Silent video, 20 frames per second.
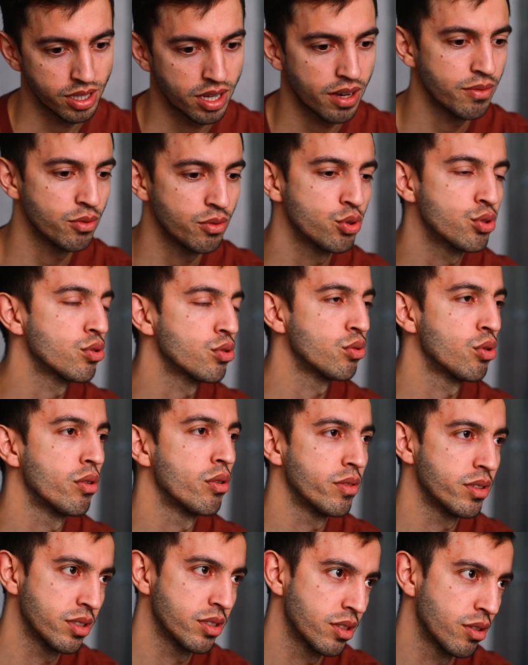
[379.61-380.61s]
Я вижу
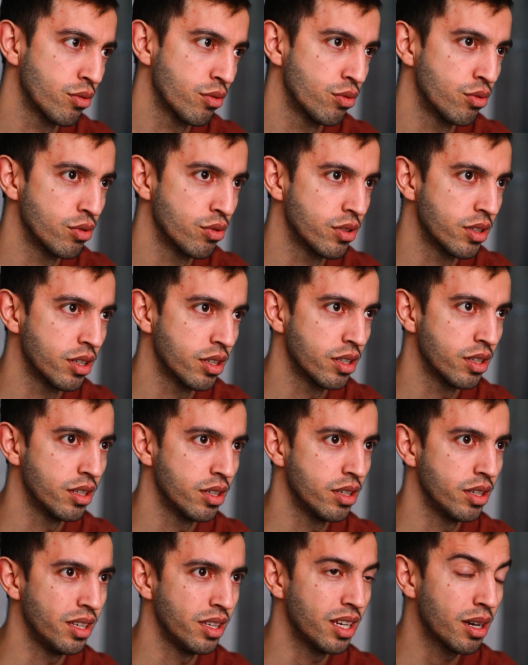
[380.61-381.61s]
новость какую-то,
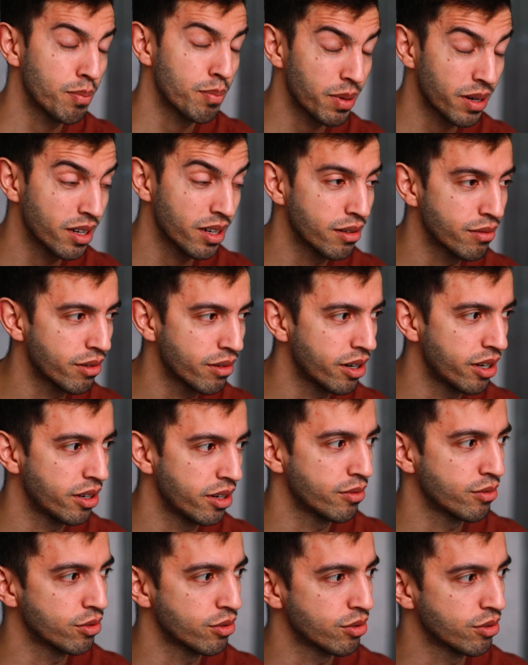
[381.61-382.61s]
и я
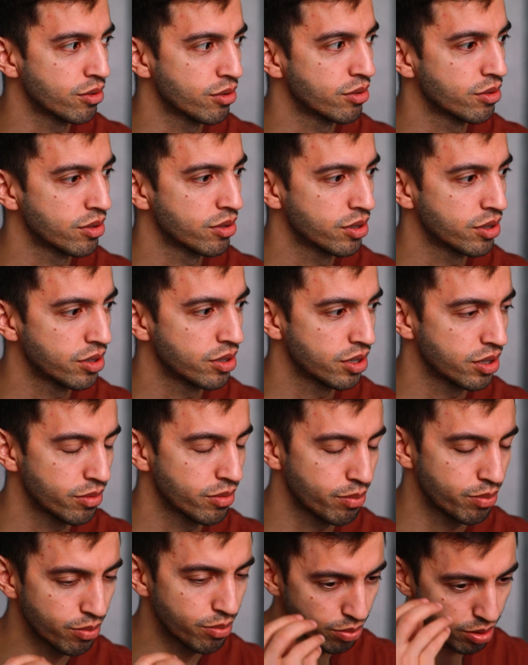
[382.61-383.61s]
проговариваю.
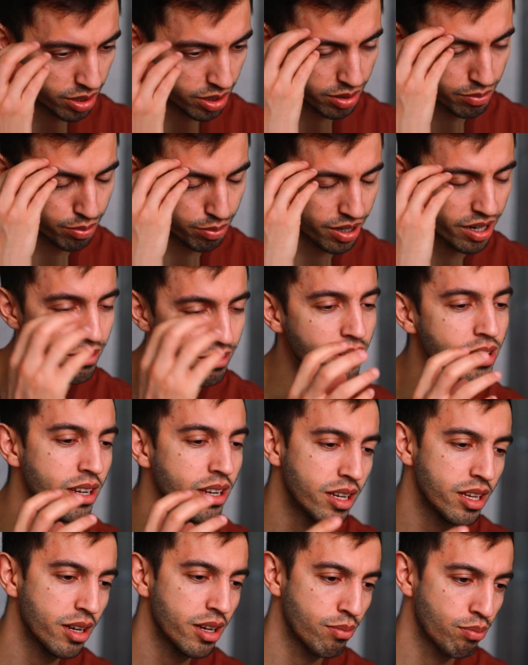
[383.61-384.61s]
Блин, правильно
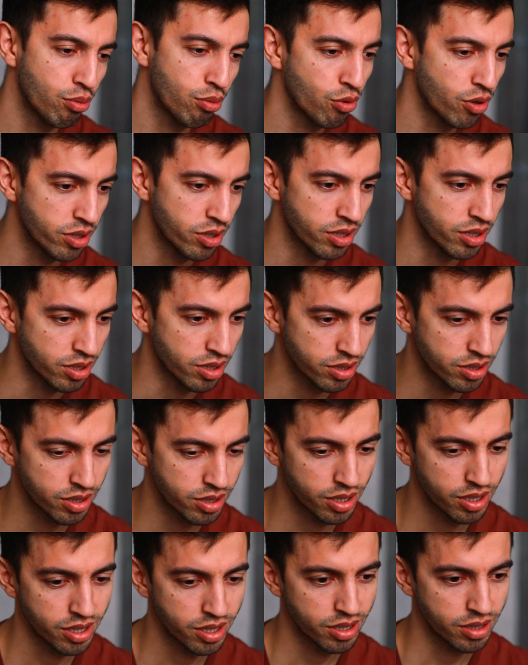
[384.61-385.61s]
ли я понял?
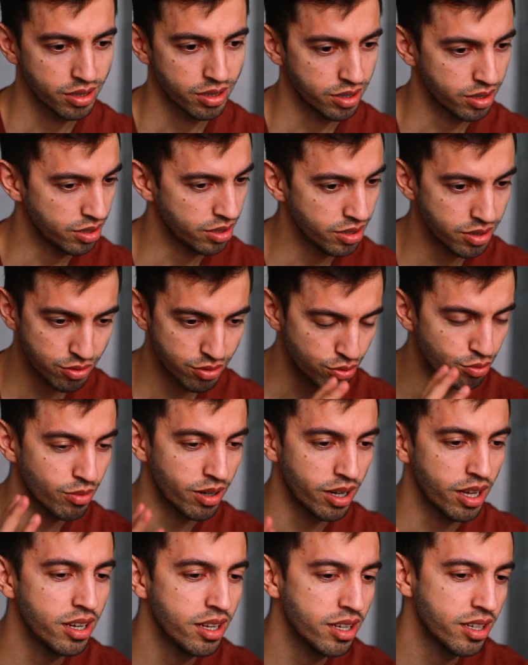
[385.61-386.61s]
не с
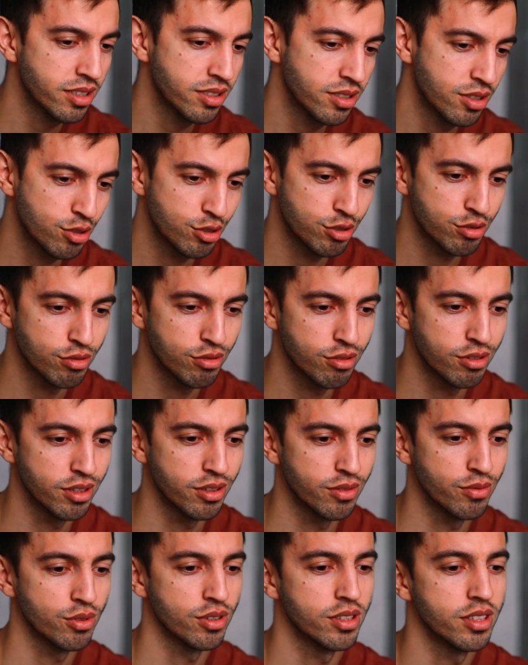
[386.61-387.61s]
ума ли я
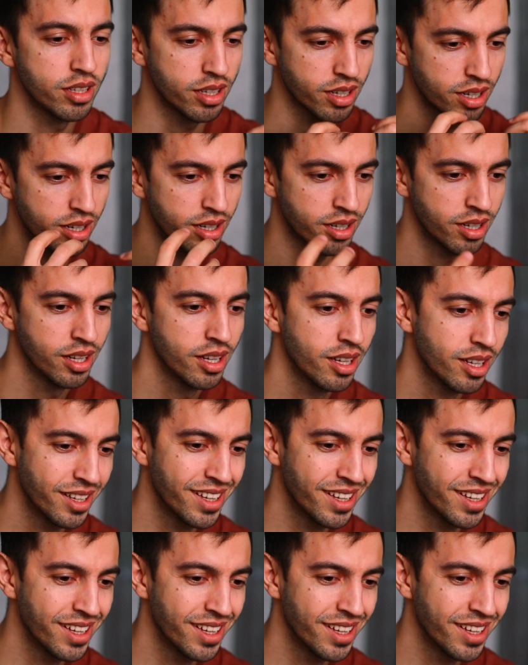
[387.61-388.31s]
сошел, вот я,